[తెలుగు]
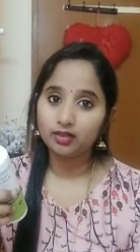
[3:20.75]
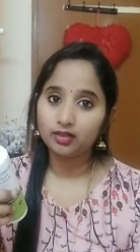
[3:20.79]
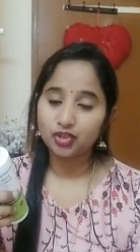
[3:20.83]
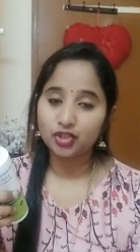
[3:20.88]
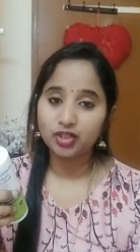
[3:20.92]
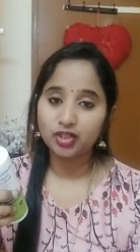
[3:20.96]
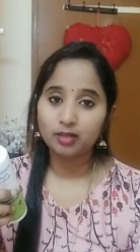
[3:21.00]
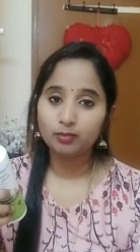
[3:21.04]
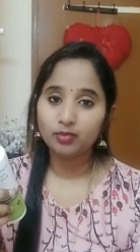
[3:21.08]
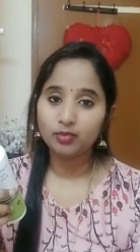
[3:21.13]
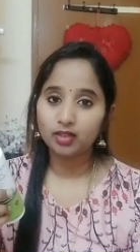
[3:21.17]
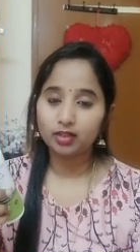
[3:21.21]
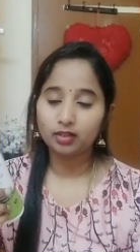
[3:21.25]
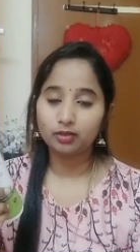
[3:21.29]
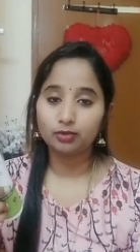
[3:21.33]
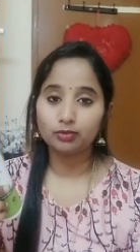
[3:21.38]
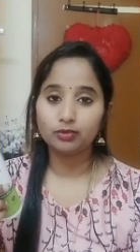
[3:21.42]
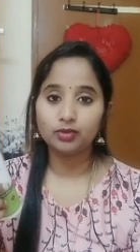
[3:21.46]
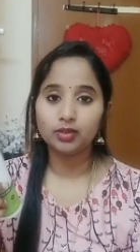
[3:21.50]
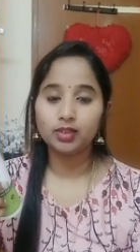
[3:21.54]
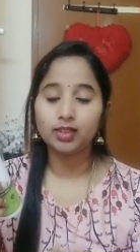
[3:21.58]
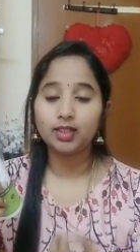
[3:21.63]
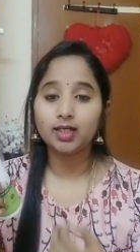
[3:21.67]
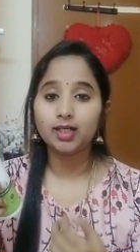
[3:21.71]
షియా బటర్
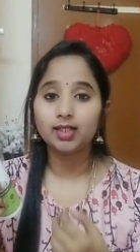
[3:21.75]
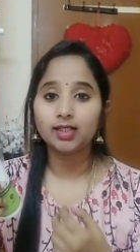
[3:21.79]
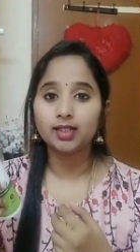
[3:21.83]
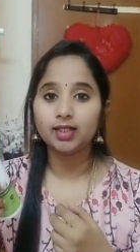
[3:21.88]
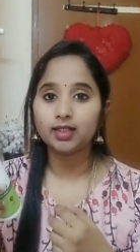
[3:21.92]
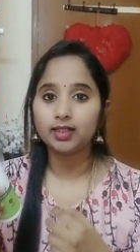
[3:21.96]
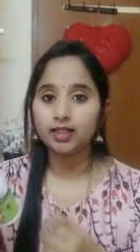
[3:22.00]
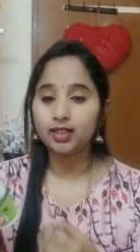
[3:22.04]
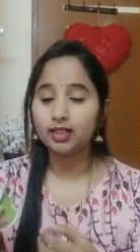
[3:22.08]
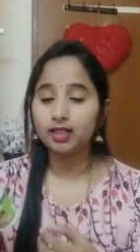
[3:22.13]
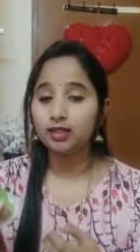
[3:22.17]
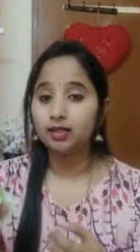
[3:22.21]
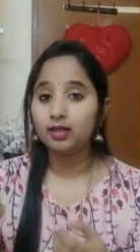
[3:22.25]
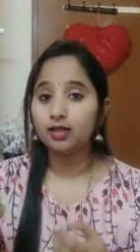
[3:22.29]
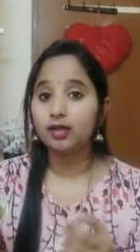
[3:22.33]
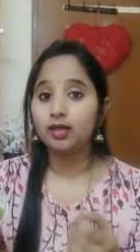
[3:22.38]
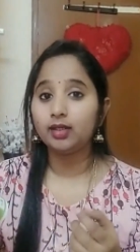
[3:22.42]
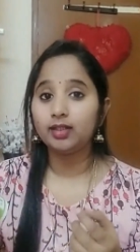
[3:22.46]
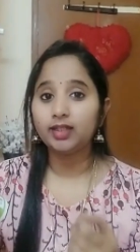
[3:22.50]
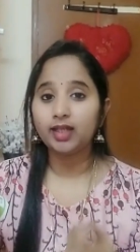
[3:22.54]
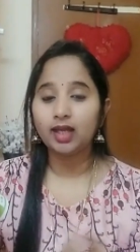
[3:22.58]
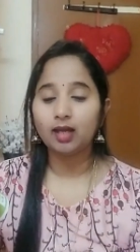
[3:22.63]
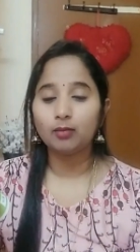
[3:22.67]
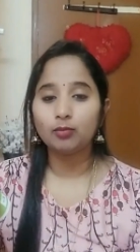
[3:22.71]
ఉంది అలానే
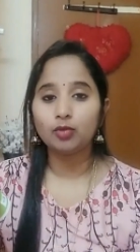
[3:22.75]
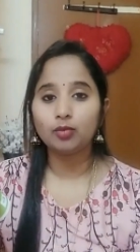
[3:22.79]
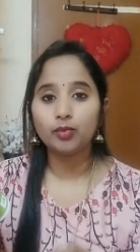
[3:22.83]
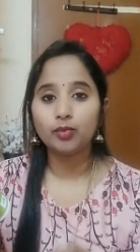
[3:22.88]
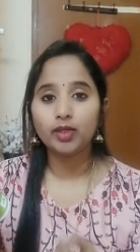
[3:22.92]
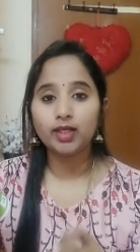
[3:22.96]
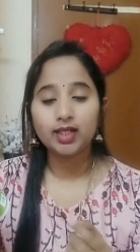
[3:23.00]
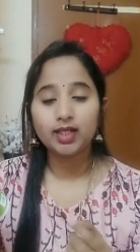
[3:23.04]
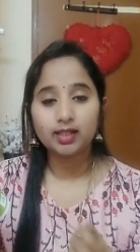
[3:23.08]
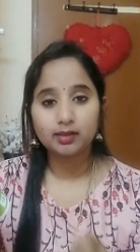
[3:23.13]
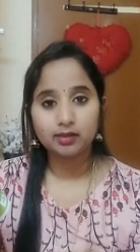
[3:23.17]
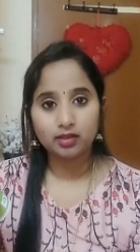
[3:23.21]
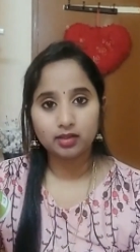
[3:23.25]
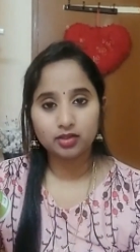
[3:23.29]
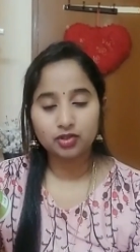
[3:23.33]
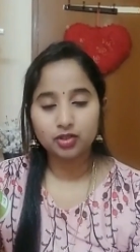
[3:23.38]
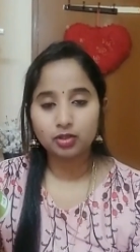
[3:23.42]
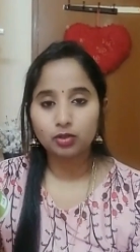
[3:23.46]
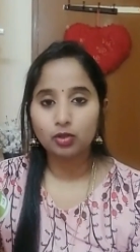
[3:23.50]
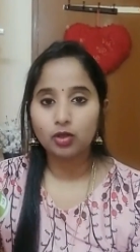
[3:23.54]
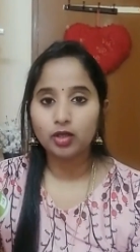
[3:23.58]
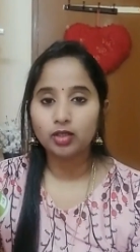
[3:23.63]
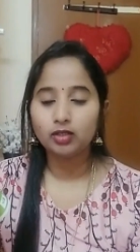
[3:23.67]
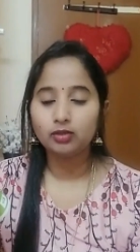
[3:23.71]
క్యామమైల్
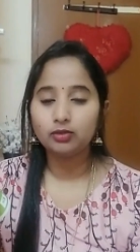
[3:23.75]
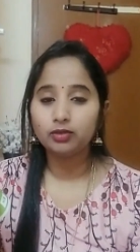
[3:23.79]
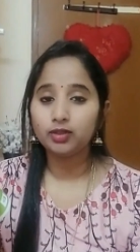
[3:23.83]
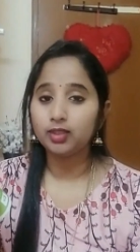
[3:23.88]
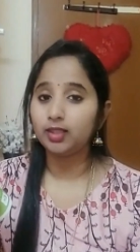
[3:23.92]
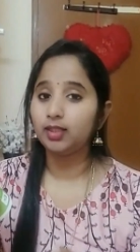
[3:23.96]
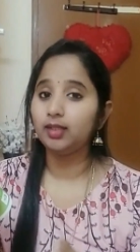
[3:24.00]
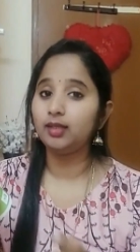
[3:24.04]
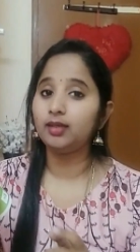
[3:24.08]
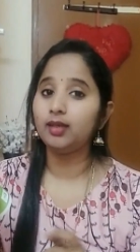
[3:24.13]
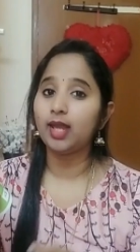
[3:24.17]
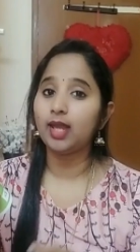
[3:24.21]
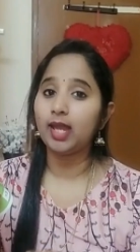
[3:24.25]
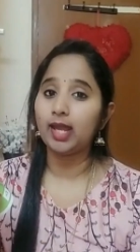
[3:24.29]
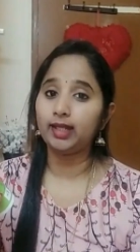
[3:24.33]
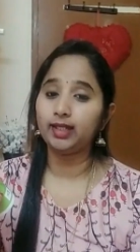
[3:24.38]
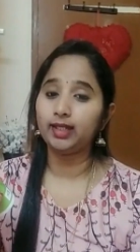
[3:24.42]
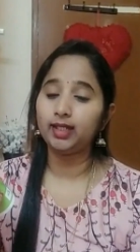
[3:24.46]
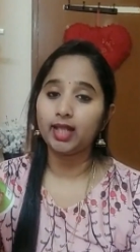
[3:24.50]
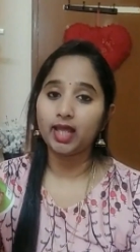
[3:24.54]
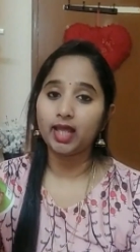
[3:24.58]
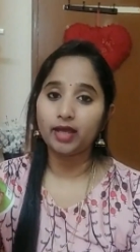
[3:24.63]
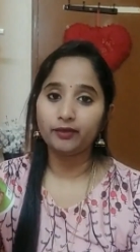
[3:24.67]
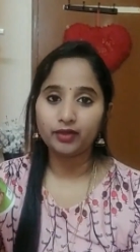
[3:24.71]
ఎసెన్షియల్ ఆయిల్ ఉంది
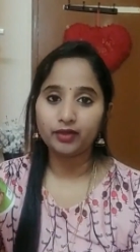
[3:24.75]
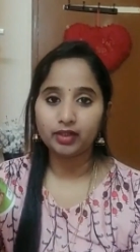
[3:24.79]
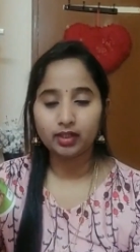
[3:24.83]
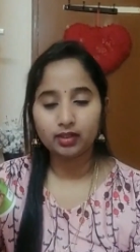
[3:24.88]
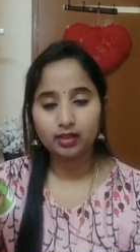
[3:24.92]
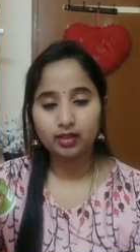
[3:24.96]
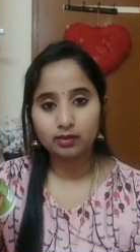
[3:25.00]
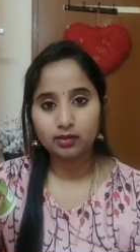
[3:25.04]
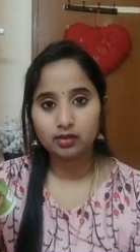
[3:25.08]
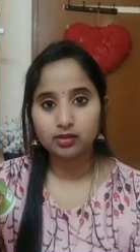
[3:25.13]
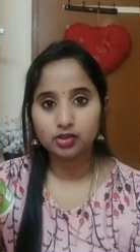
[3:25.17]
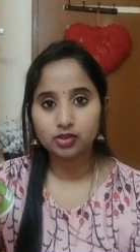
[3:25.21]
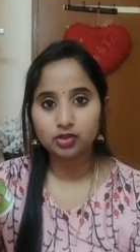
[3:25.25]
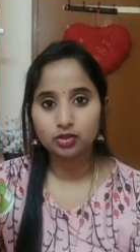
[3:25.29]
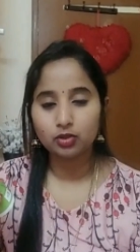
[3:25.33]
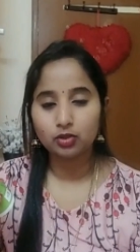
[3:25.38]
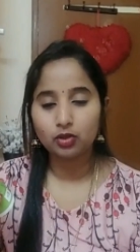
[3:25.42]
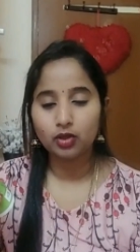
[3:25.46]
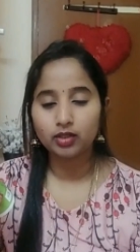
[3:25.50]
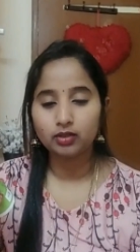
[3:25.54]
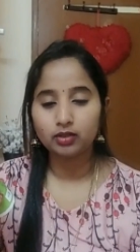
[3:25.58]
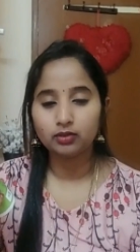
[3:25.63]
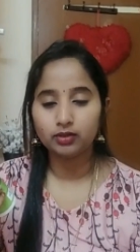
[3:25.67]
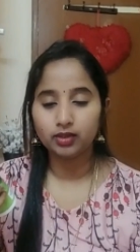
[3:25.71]
అండ్ లావెండర్
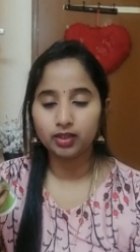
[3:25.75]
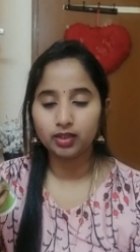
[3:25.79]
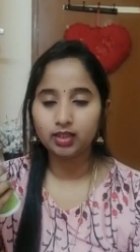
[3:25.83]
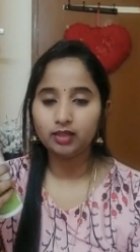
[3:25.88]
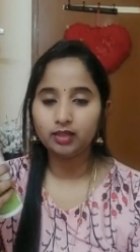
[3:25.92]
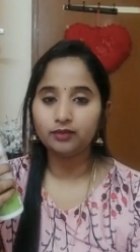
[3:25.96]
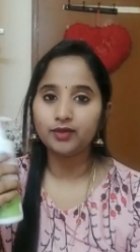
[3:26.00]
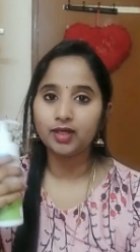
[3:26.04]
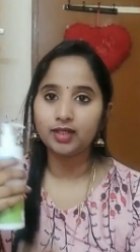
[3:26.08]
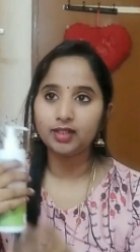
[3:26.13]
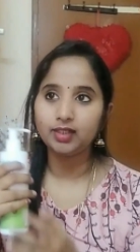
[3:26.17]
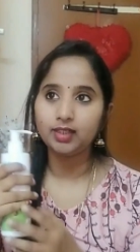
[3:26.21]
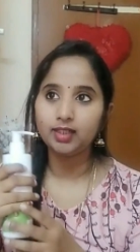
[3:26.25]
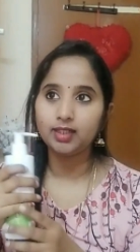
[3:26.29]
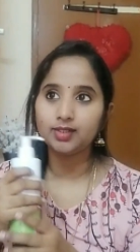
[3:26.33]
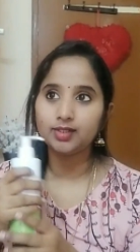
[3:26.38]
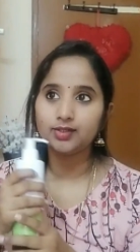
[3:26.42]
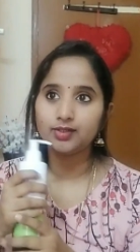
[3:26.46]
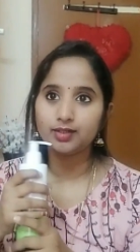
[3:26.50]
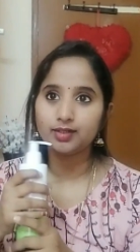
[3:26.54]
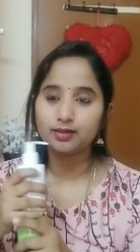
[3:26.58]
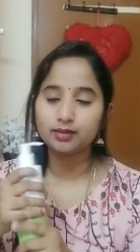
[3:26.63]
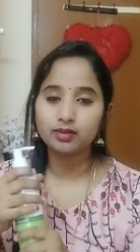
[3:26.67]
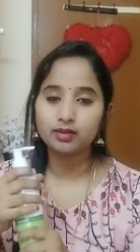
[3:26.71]
ఎసెన్షియల్ ఆయిల్ ఉంది ఇవన్నీ
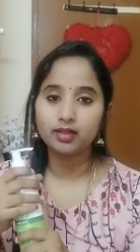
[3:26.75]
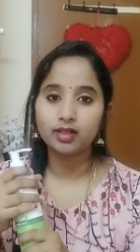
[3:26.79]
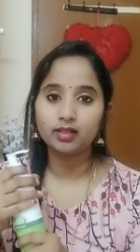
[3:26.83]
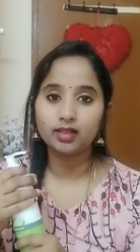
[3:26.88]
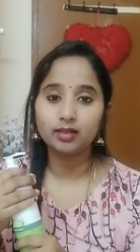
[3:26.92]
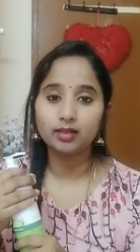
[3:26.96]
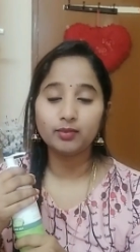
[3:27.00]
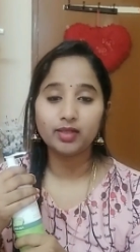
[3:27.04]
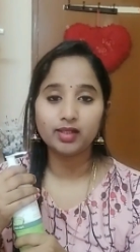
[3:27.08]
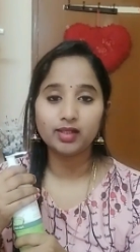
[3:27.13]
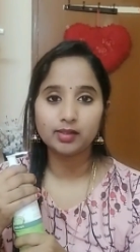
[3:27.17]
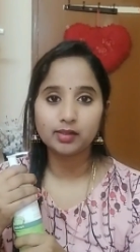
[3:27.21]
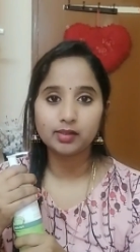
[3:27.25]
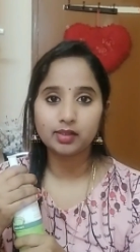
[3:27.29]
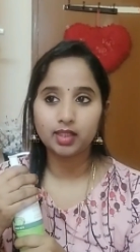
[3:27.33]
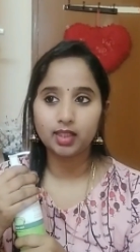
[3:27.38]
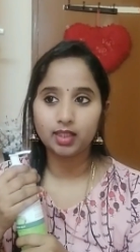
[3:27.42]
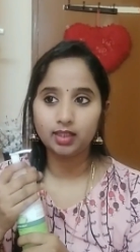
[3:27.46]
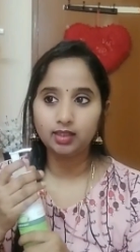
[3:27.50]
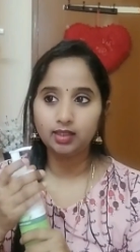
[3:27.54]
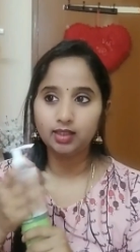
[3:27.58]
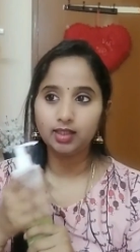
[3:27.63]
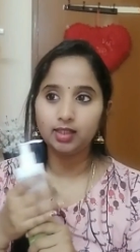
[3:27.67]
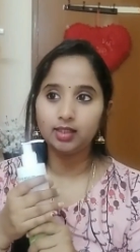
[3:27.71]
ఏం చేస్తాయంటే మన
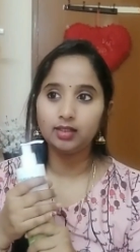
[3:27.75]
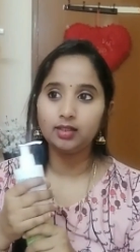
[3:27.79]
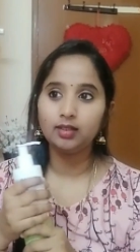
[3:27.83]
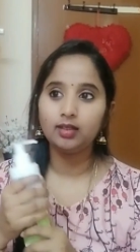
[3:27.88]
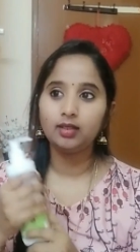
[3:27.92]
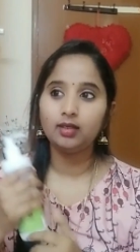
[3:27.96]
స్కిన్ని